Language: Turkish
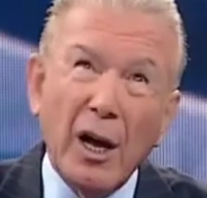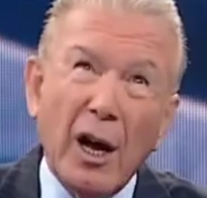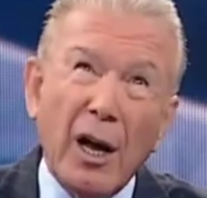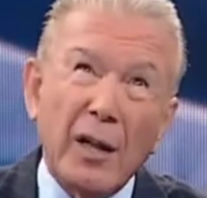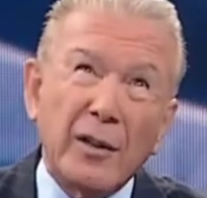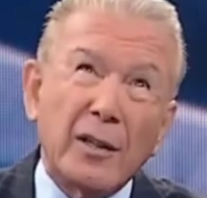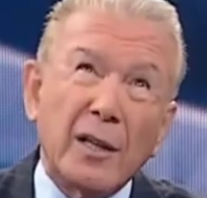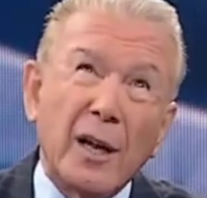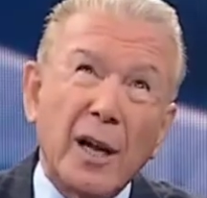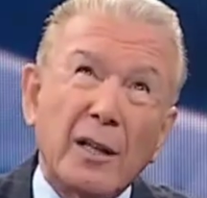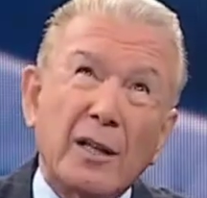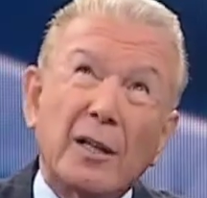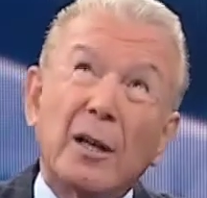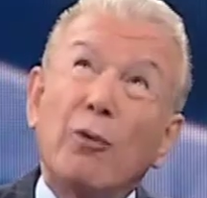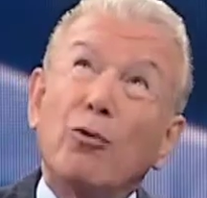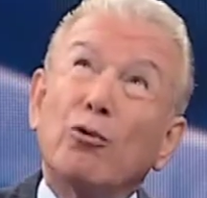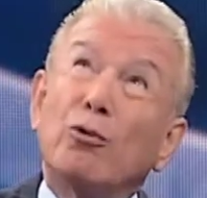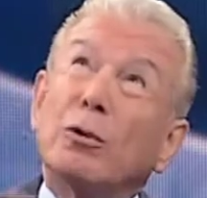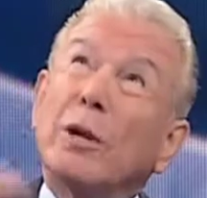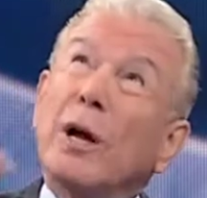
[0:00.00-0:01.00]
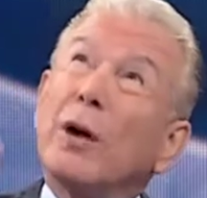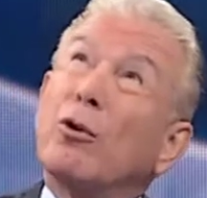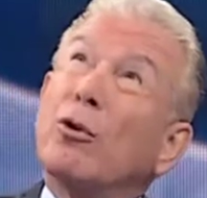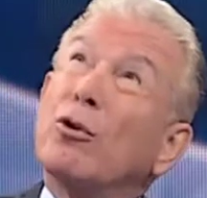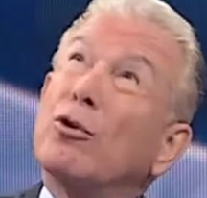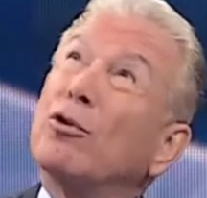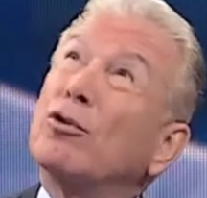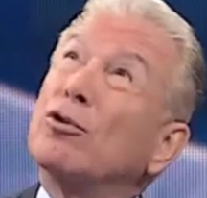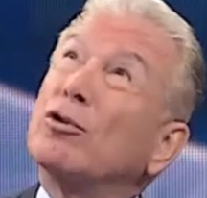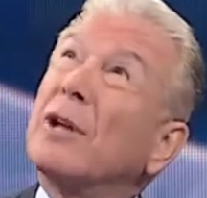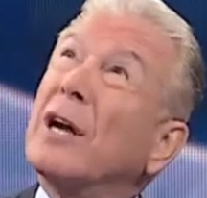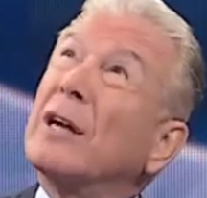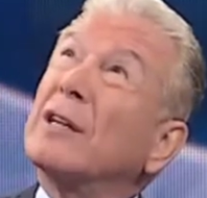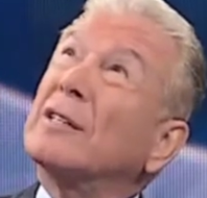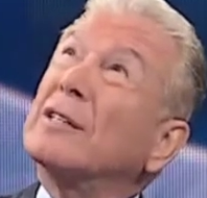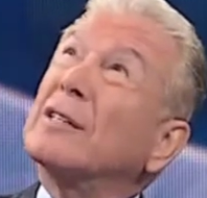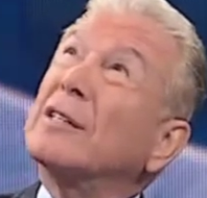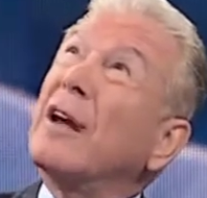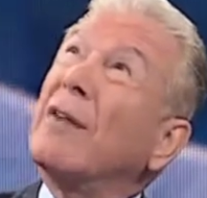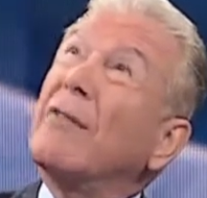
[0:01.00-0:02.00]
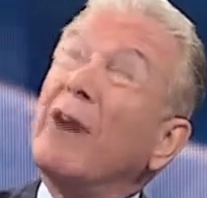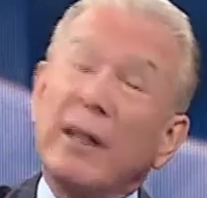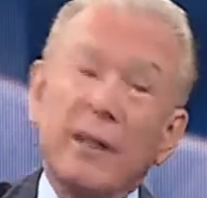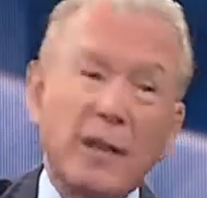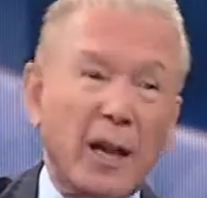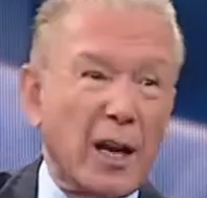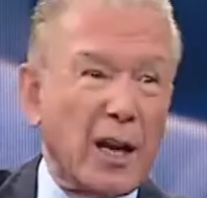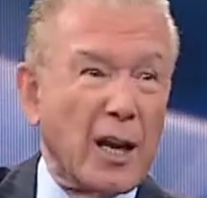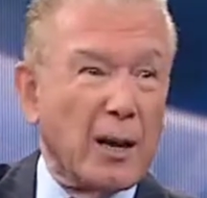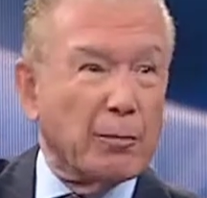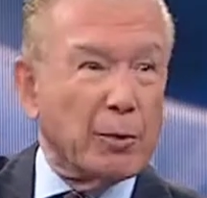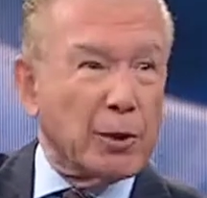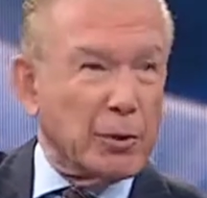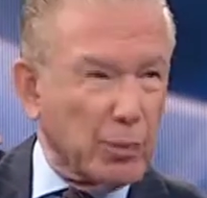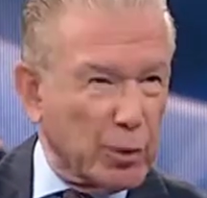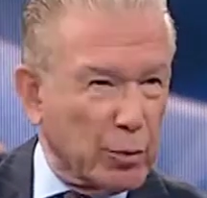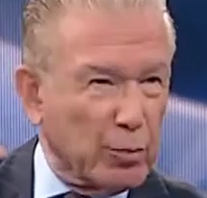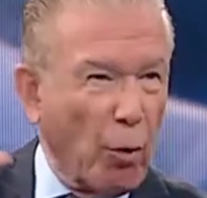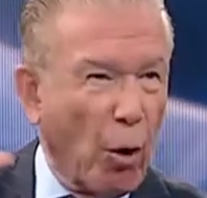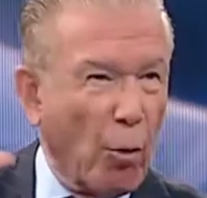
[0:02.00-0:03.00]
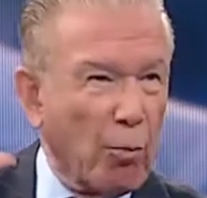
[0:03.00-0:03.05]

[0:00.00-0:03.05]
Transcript: Hatta tavuklar, horozlar tavanlara yapışmış,